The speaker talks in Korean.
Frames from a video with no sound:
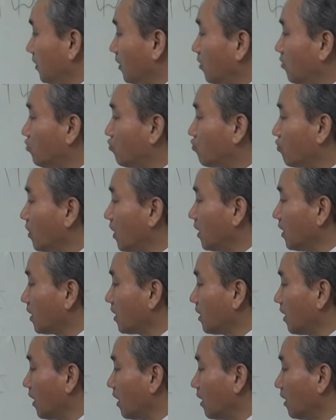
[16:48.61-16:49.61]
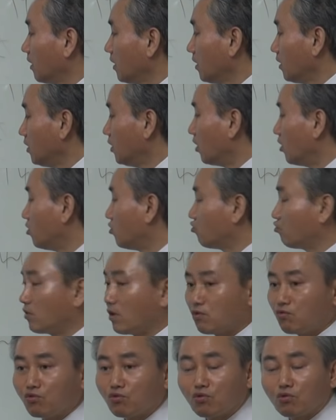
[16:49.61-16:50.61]
12개니까
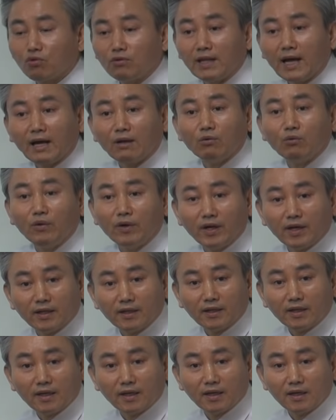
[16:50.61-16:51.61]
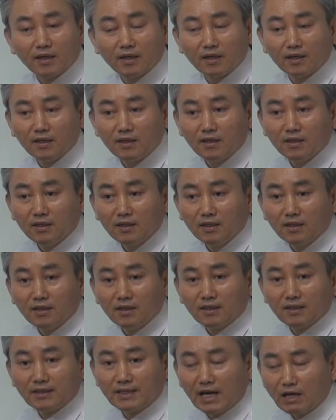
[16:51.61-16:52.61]
12개 군으로 나누어야 돼.
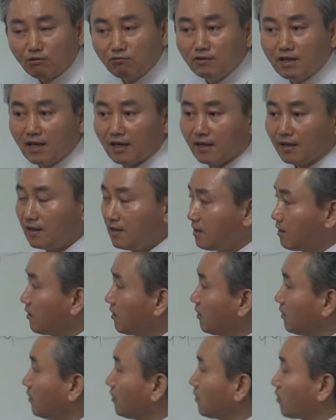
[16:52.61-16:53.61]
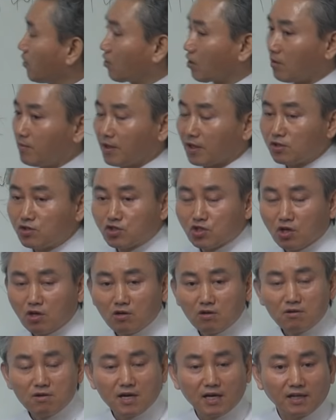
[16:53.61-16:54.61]
나누되 그러면은
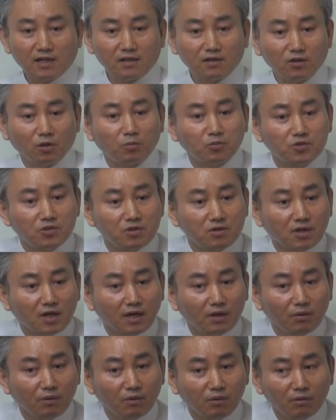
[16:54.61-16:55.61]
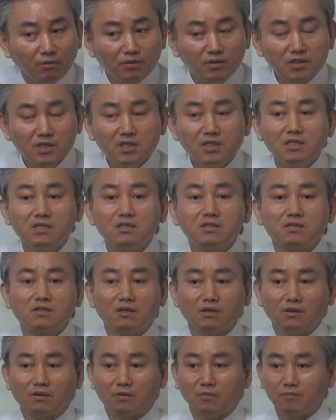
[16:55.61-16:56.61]
천간에는 없을까요?
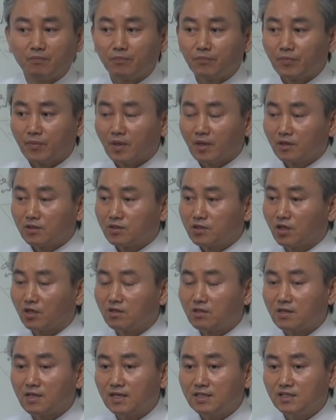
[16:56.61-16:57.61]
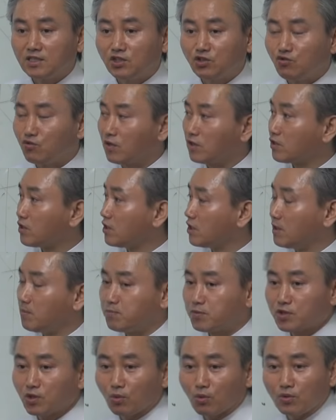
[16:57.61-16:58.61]
있어요. 천간 지중에서
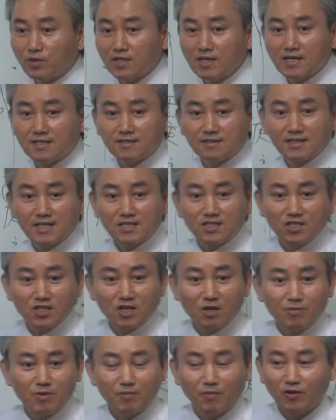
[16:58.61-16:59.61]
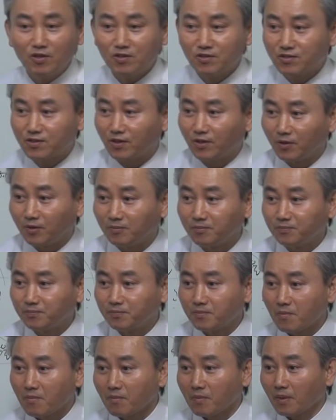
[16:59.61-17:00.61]
십성으로 얘기했을 때 직업이 뭐였어요?
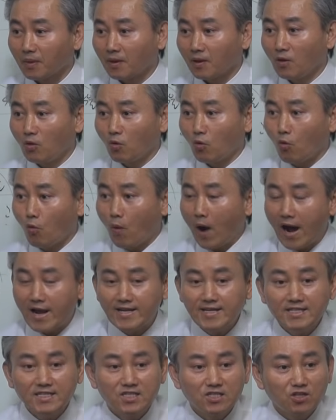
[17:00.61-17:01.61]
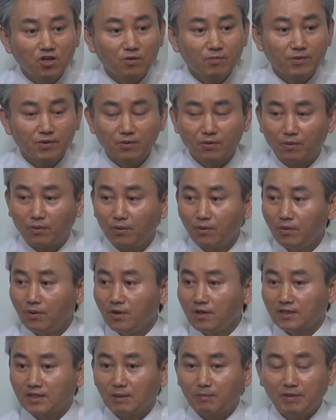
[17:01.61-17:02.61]
관이 직업이고,
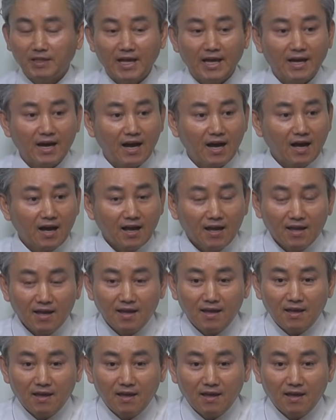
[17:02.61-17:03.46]
그 다음에 내가